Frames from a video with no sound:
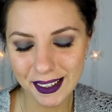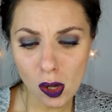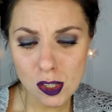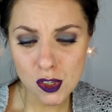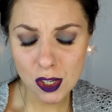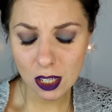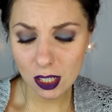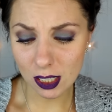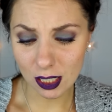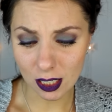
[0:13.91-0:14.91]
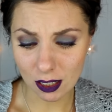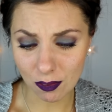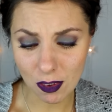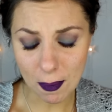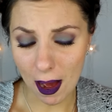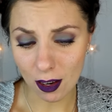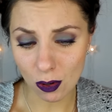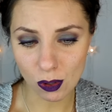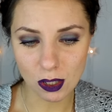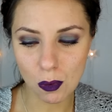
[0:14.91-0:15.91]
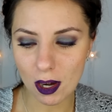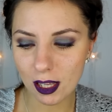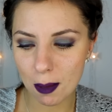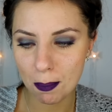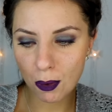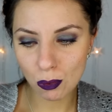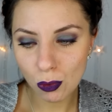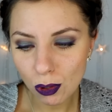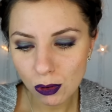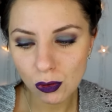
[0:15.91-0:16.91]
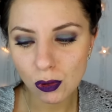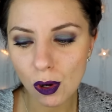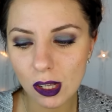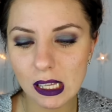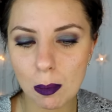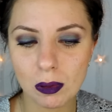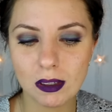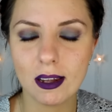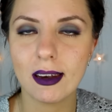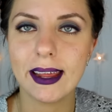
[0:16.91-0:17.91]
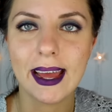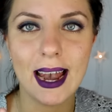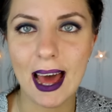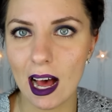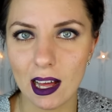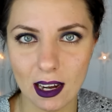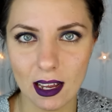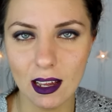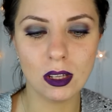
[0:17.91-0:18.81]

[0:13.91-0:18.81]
Oggi eh, vi parlo di qualche prodotto da poter regalare,